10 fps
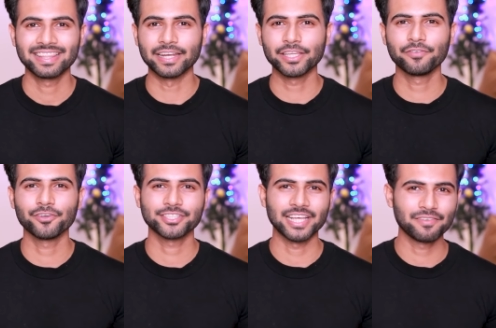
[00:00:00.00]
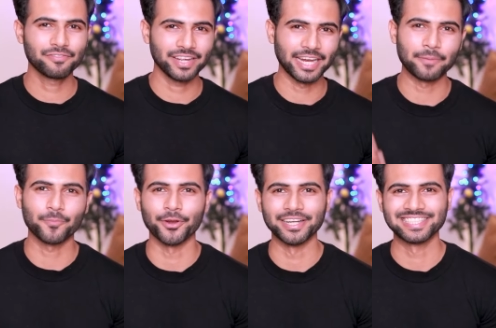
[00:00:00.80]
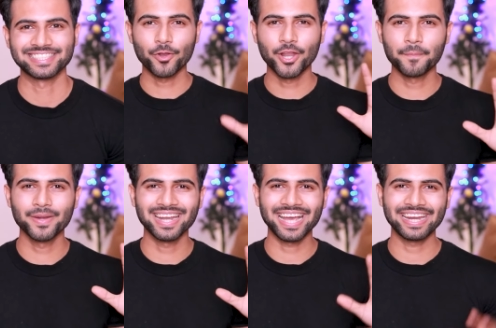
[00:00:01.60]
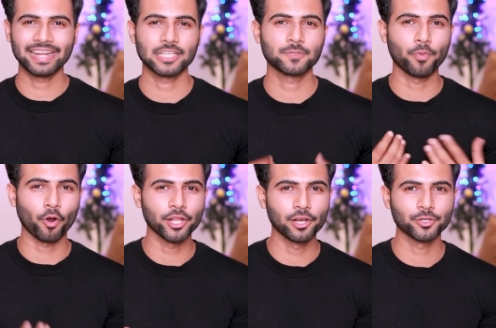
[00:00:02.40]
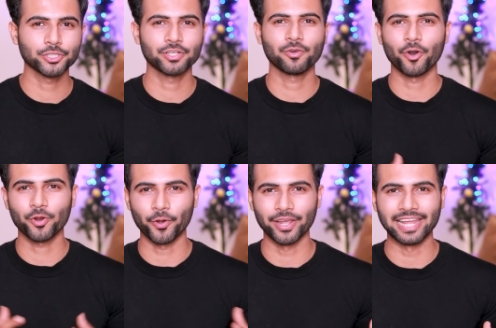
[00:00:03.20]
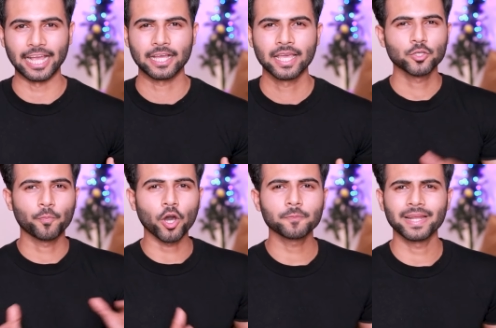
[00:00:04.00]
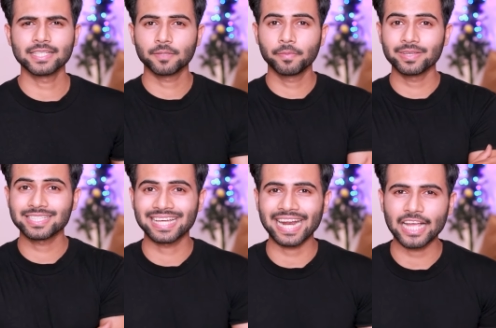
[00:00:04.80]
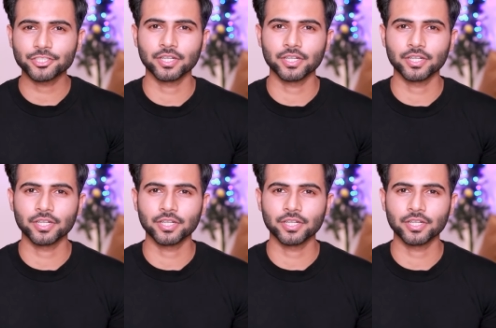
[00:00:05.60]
देन गिव योर सेल्फ एट पॉइंट नंबर नाइन इज बॉडी लोशन और ऑयलिंग सो बहुत पहले जब भी मैं स्क्रैच